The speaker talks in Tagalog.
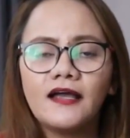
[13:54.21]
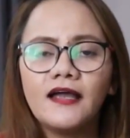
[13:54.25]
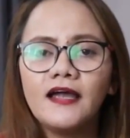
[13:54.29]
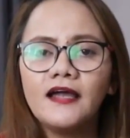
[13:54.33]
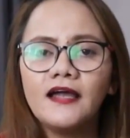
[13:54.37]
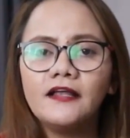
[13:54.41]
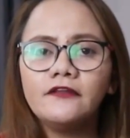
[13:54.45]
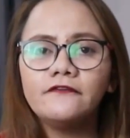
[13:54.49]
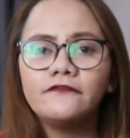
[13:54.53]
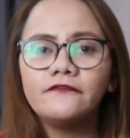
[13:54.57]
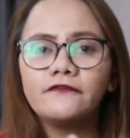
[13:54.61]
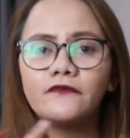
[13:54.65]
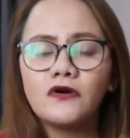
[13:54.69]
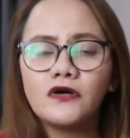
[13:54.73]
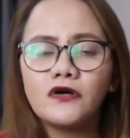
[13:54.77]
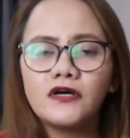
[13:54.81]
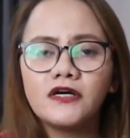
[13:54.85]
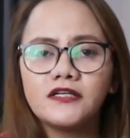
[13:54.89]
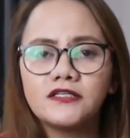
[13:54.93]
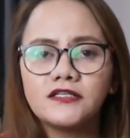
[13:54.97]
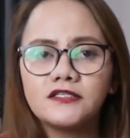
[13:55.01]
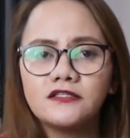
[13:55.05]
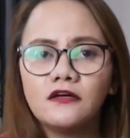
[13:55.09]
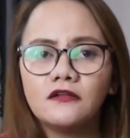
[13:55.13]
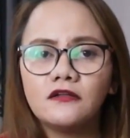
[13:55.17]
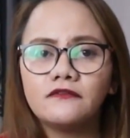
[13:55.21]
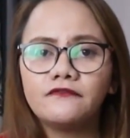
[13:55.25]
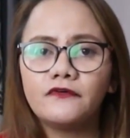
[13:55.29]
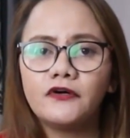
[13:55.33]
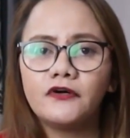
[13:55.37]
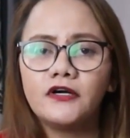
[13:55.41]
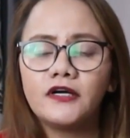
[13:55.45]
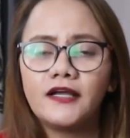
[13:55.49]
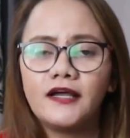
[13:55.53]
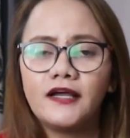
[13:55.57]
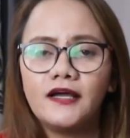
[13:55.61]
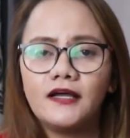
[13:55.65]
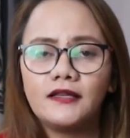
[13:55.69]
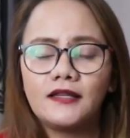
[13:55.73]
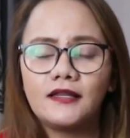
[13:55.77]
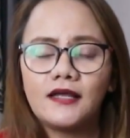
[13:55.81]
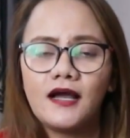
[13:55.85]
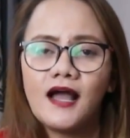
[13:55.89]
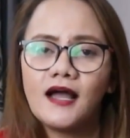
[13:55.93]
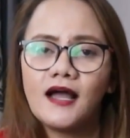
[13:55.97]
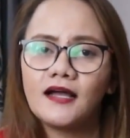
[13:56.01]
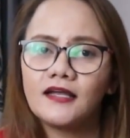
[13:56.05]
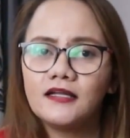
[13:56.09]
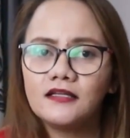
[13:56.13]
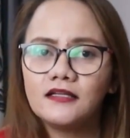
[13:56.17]
And of course, don't forget ang
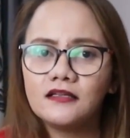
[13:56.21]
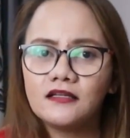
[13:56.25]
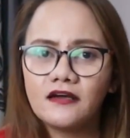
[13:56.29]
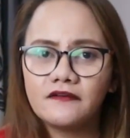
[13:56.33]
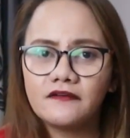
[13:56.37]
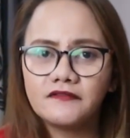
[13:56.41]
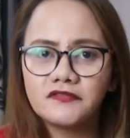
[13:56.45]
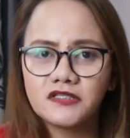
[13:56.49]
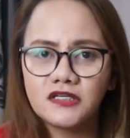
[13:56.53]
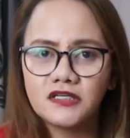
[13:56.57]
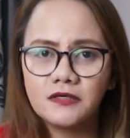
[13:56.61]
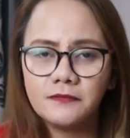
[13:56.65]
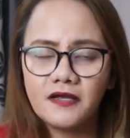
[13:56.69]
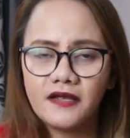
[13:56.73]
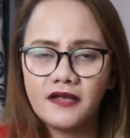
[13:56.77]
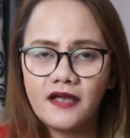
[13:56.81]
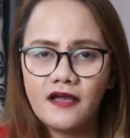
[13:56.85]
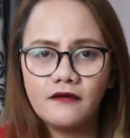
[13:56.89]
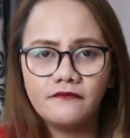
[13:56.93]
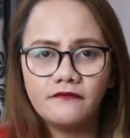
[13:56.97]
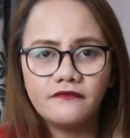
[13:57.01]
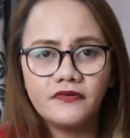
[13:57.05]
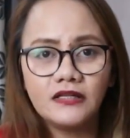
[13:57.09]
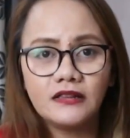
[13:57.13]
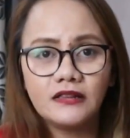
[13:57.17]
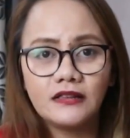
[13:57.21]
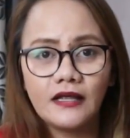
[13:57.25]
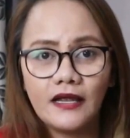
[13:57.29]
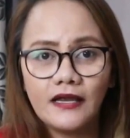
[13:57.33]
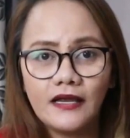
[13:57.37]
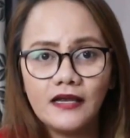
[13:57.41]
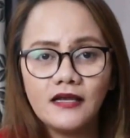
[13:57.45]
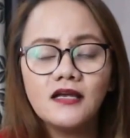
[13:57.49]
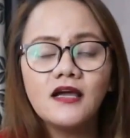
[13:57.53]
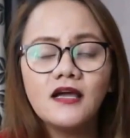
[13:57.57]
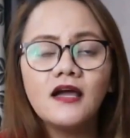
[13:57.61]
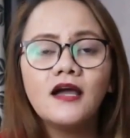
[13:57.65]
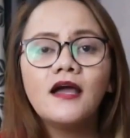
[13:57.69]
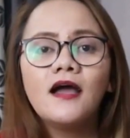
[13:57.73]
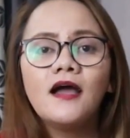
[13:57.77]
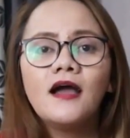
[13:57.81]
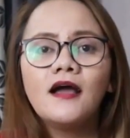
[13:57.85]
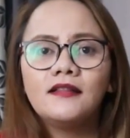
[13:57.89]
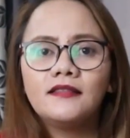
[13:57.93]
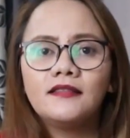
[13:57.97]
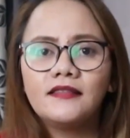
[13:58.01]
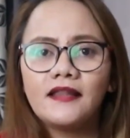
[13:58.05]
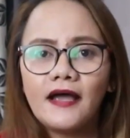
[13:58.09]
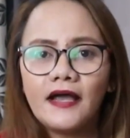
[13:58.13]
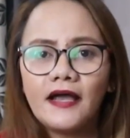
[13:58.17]
aking live streaming every day,
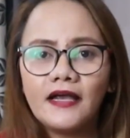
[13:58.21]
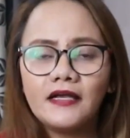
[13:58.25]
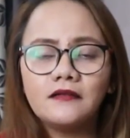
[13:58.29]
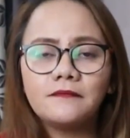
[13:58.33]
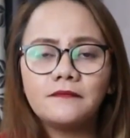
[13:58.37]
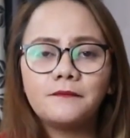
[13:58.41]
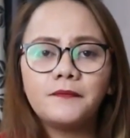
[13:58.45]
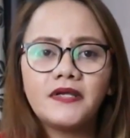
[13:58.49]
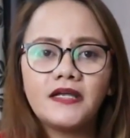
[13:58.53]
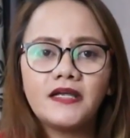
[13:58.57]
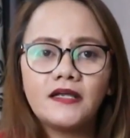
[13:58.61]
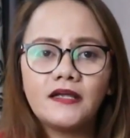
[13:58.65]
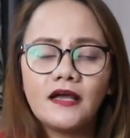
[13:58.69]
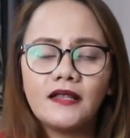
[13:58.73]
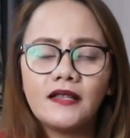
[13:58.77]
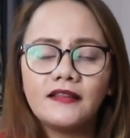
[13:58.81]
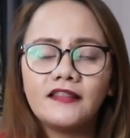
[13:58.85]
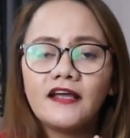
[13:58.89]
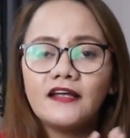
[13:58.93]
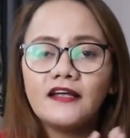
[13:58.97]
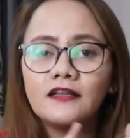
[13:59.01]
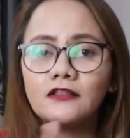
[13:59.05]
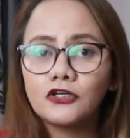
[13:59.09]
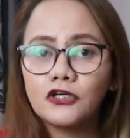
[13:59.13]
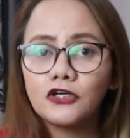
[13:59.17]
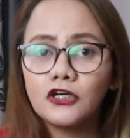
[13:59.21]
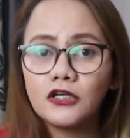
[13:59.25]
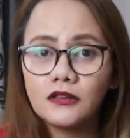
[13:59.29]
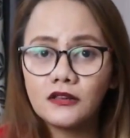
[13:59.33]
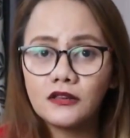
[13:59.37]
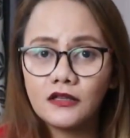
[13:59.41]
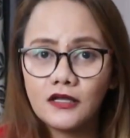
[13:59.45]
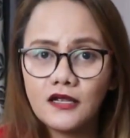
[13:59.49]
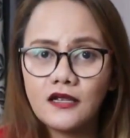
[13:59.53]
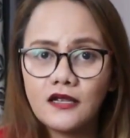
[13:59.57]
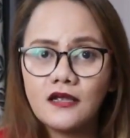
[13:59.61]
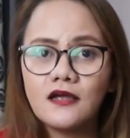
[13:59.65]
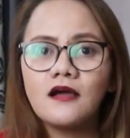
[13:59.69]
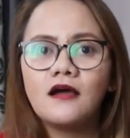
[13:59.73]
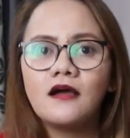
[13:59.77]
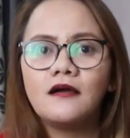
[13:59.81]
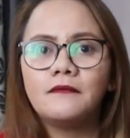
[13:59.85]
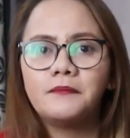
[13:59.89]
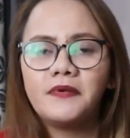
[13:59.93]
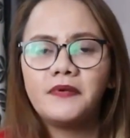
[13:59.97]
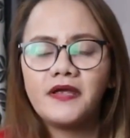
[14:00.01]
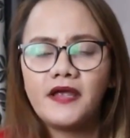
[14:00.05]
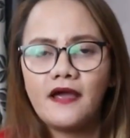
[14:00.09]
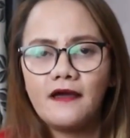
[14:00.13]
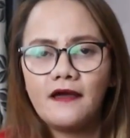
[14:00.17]
9.30
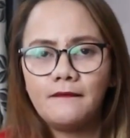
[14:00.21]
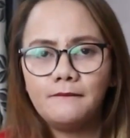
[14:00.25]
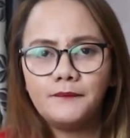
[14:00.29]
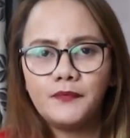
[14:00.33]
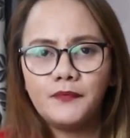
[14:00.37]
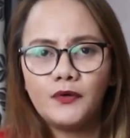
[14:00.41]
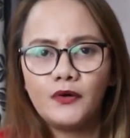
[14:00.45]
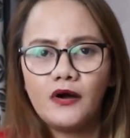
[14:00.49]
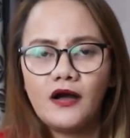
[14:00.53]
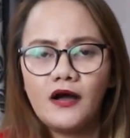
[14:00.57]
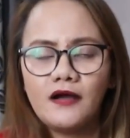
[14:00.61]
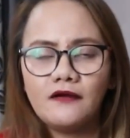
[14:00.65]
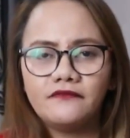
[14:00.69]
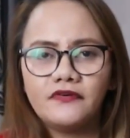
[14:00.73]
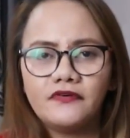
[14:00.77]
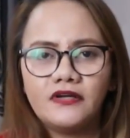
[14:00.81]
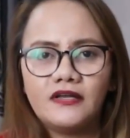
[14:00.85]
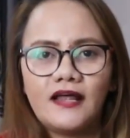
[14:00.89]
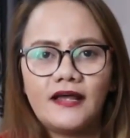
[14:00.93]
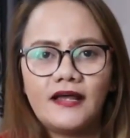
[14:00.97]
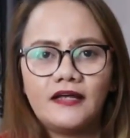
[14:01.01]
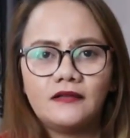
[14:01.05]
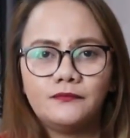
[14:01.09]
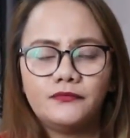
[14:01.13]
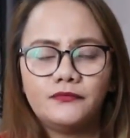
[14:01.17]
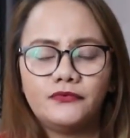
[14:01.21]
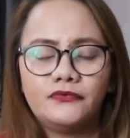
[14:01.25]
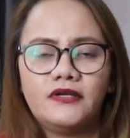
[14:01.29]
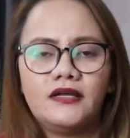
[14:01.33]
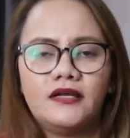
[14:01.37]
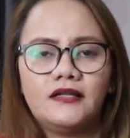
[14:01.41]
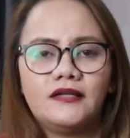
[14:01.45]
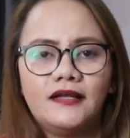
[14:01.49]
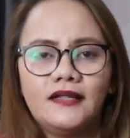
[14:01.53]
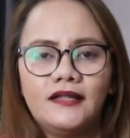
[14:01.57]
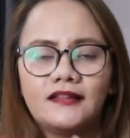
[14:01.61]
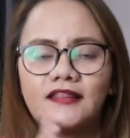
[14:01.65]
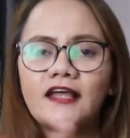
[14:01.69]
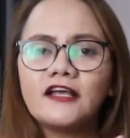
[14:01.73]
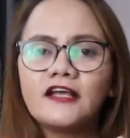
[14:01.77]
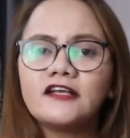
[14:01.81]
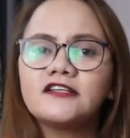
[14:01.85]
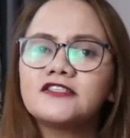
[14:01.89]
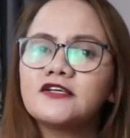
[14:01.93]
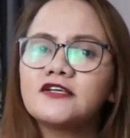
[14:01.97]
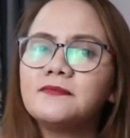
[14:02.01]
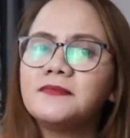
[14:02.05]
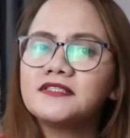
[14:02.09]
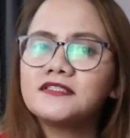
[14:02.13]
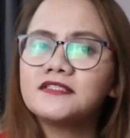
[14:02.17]
p.m. po every night po Ayan. Thank you
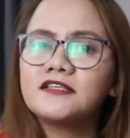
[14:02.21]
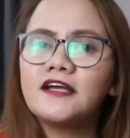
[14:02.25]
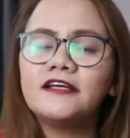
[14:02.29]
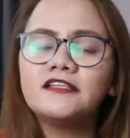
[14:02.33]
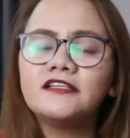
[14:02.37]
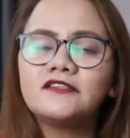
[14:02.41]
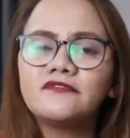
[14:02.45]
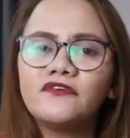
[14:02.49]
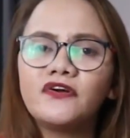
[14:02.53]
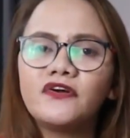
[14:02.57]
so much guys